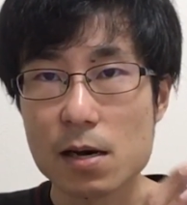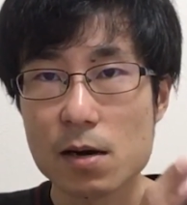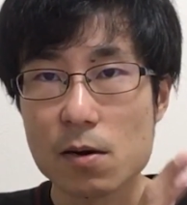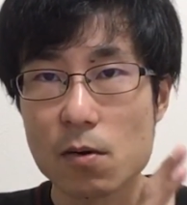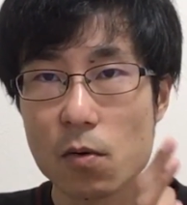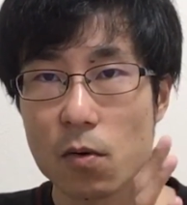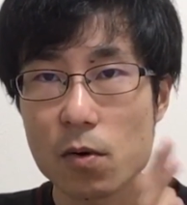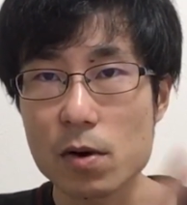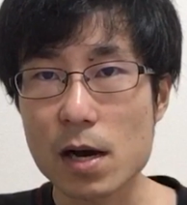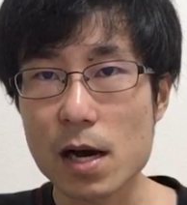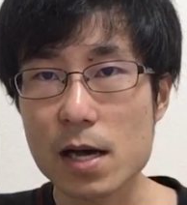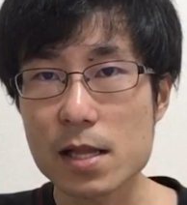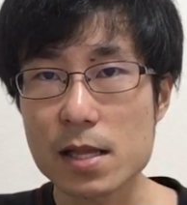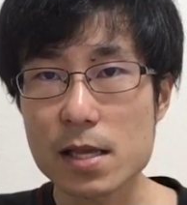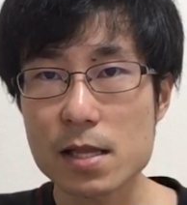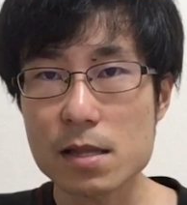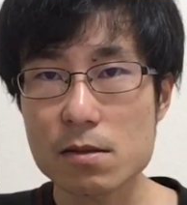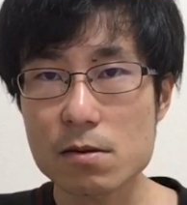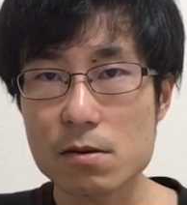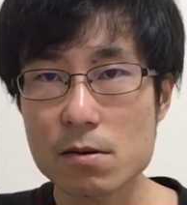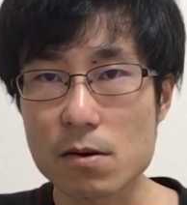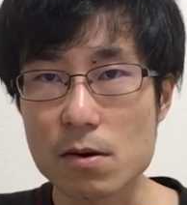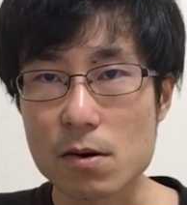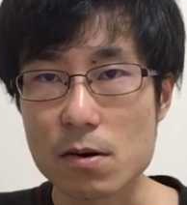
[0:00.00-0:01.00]
お金
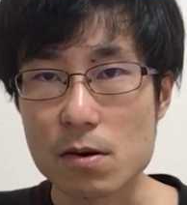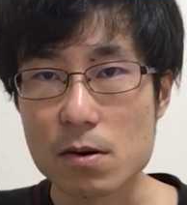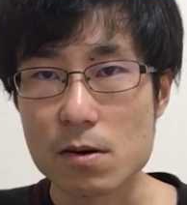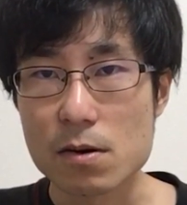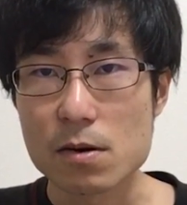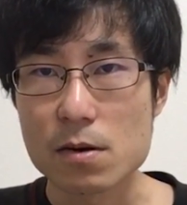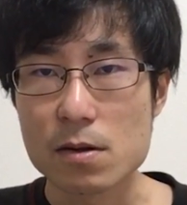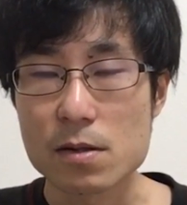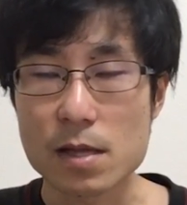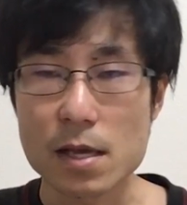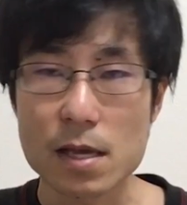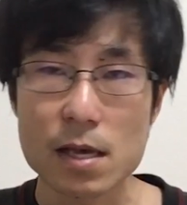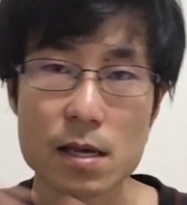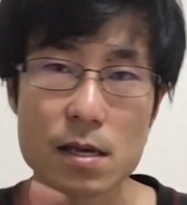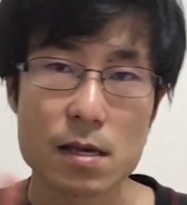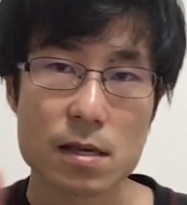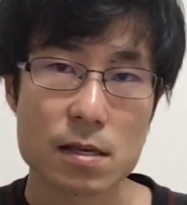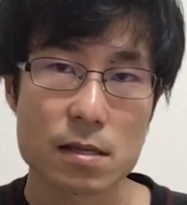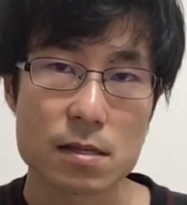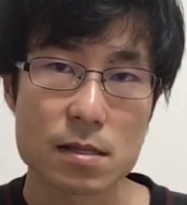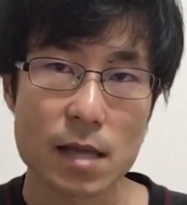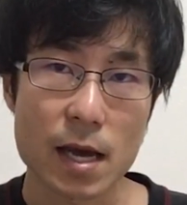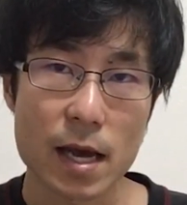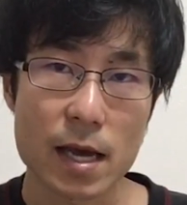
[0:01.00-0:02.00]
とね、
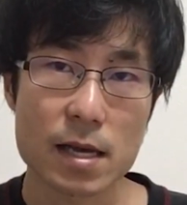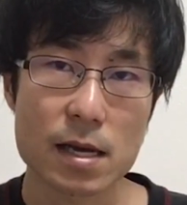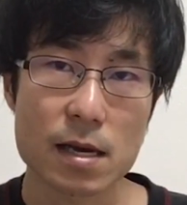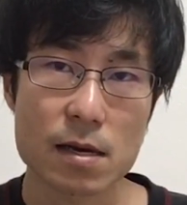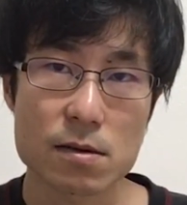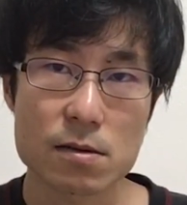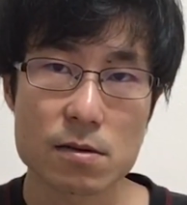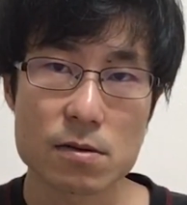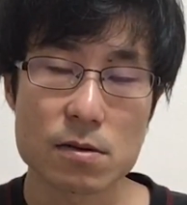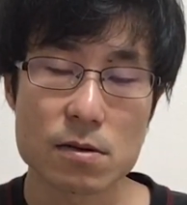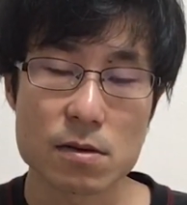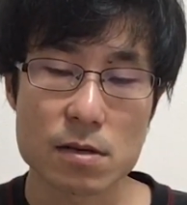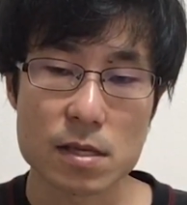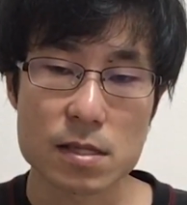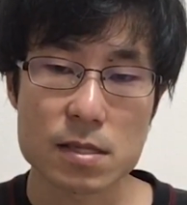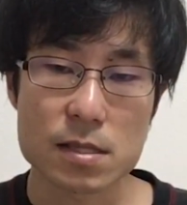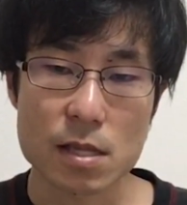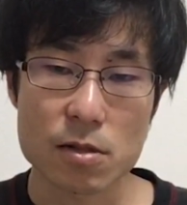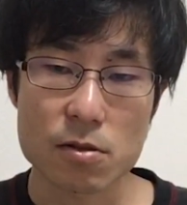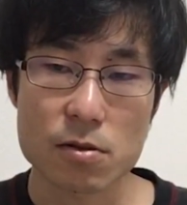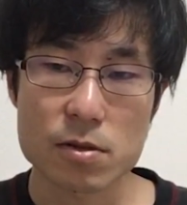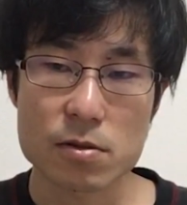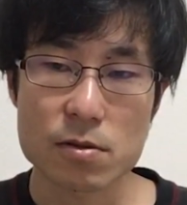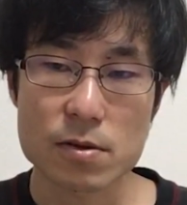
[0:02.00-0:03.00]
大学行っ
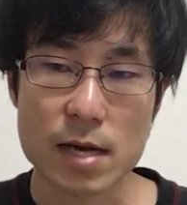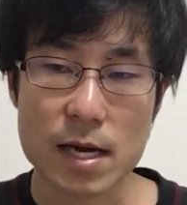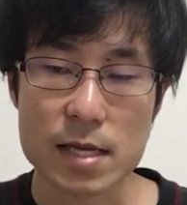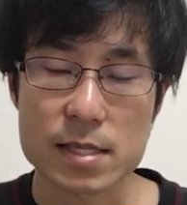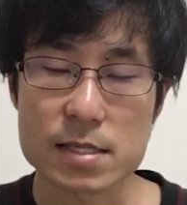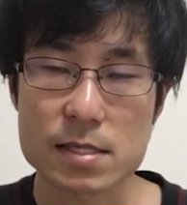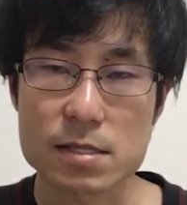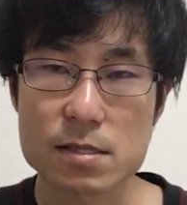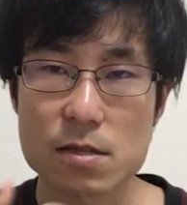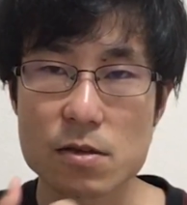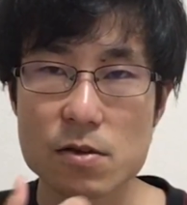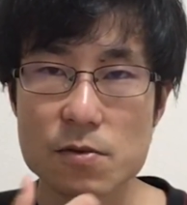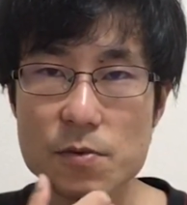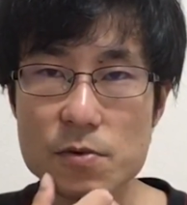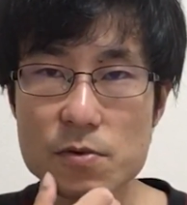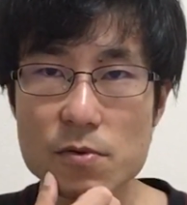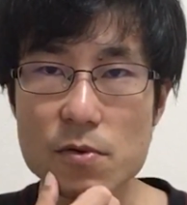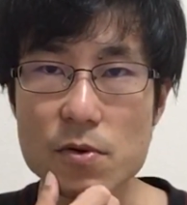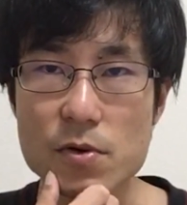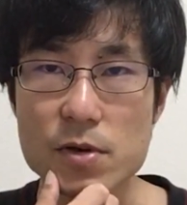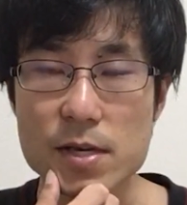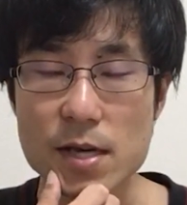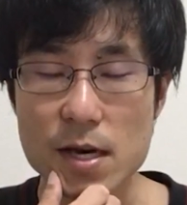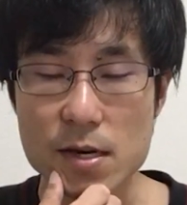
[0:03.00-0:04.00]
た時の価値っていうも
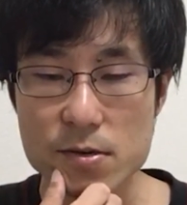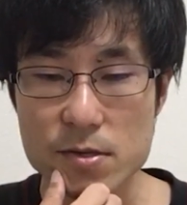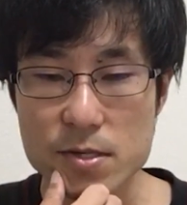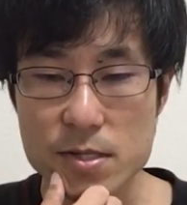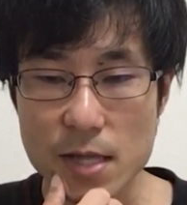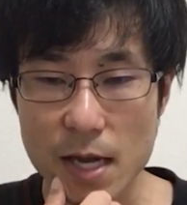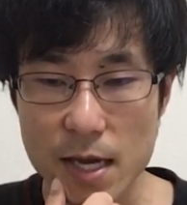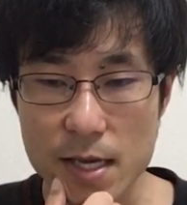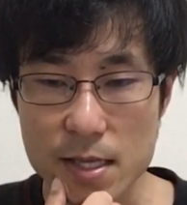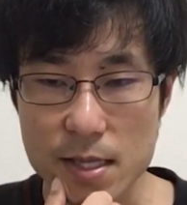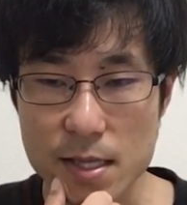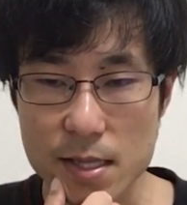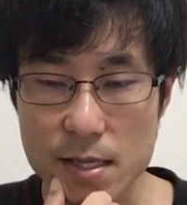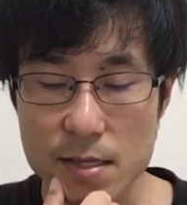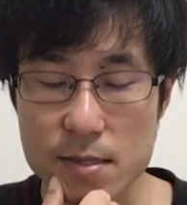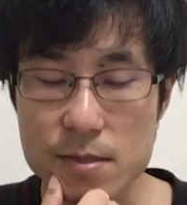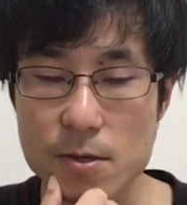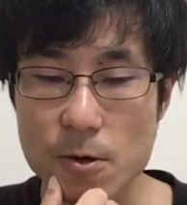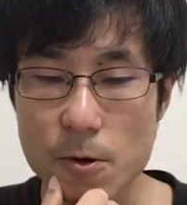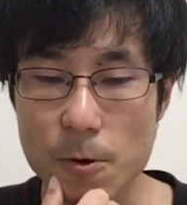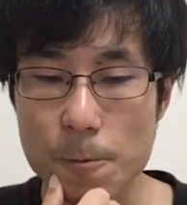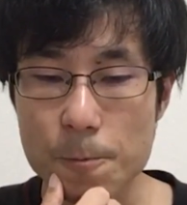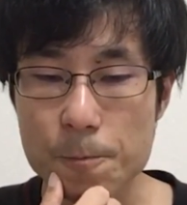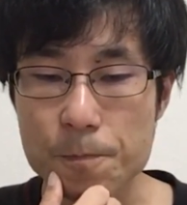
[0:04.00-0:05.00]
のを比較したいんで
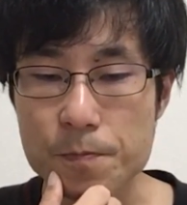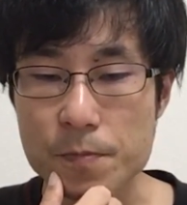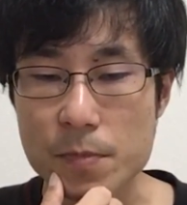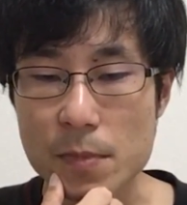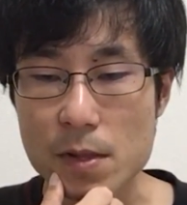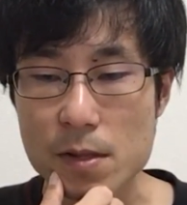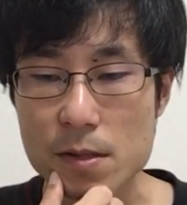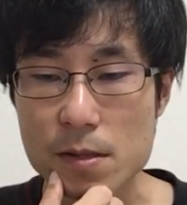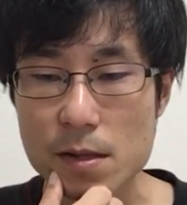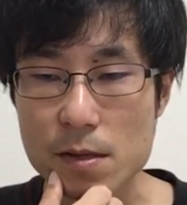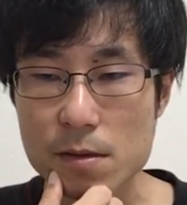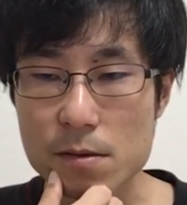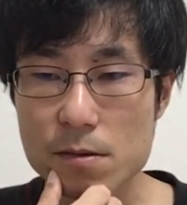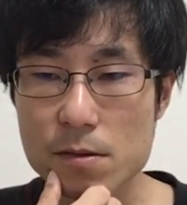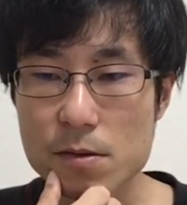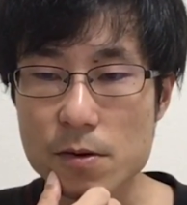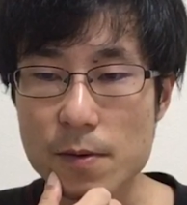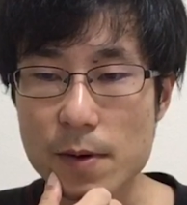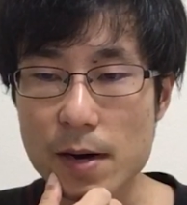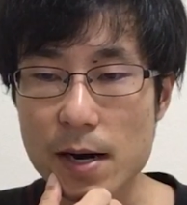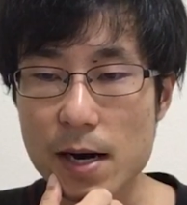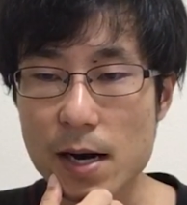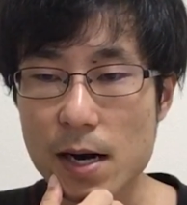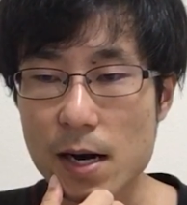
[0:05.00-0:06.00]
すよ。っていう
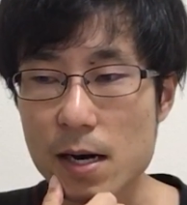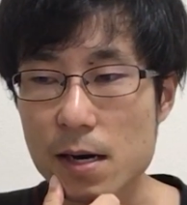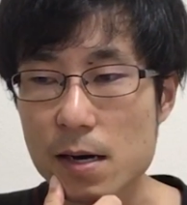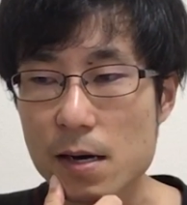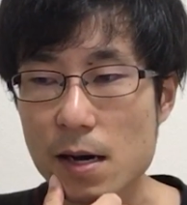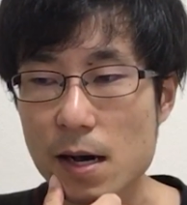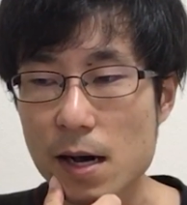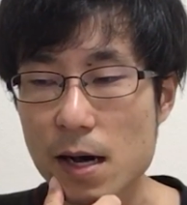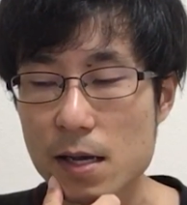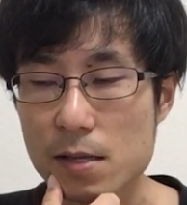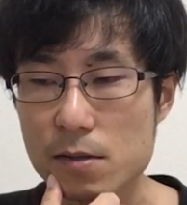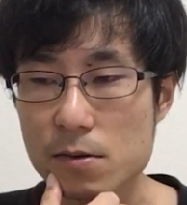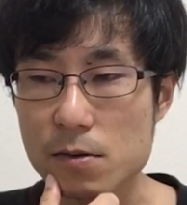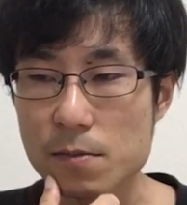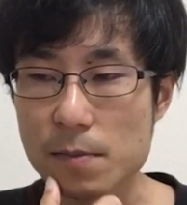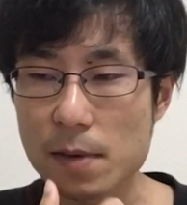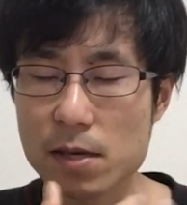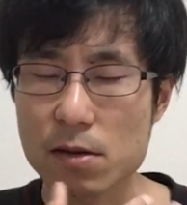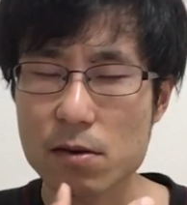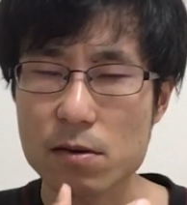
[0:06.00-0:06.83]
のはあの、まあ、